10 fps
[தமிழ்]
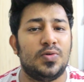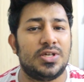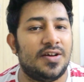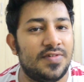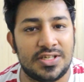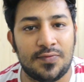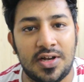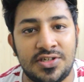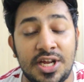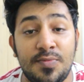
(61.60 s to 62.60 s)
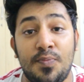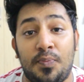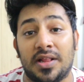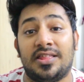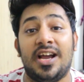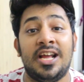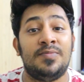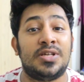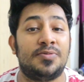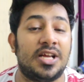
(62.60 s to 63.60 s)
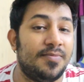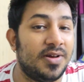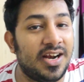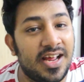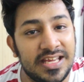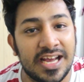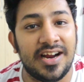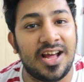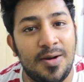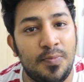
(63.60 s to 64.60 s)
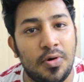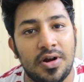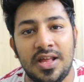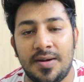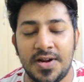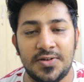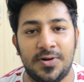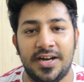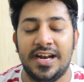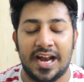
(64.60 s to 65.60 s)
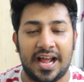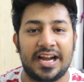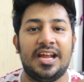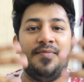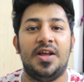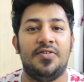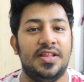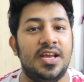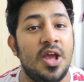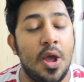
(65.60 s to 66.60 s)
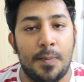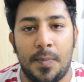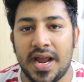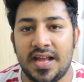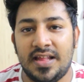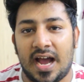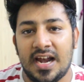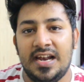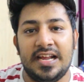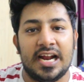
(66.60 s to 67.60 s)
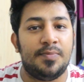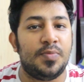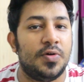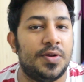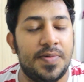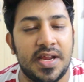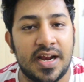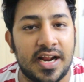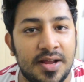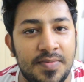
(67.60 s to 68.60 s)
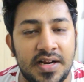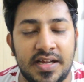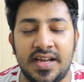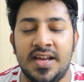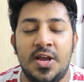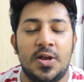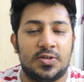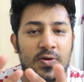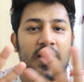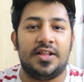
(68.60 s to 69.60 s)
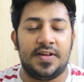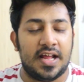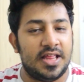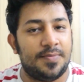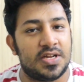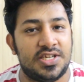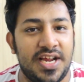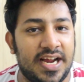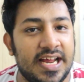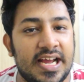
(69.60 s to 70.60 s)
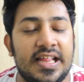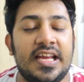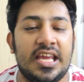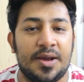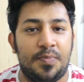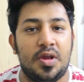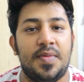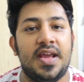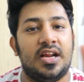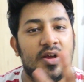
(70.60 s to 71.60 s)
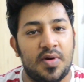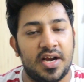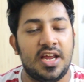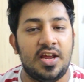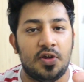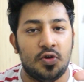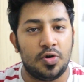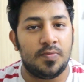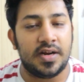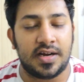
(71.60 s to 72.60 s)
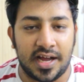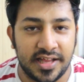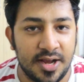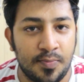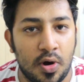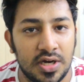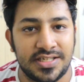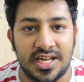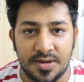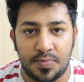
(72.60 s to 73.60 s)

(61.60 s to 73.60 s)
தௌசண்ட் ஹவர்ஸ் வாட்ச் டைமு பத்தாயிரம் சப் சப்ஸ்கிரைபருக்கு நான் எங்கடா போகிறது அப்படின்னு சொல்லிட்டு நிறைய பேர் வந்து பயந்து அள்ளி கிளம்பி விட்டுருப்பீங்க நிறைய பேருக்கு ஸோ அது எந்த பிரச்சனையும் கிடையாது எப்பயுமே இருக்க மாதிரி யூடியூப்பில் இருக்க அதே பாலிசி தான்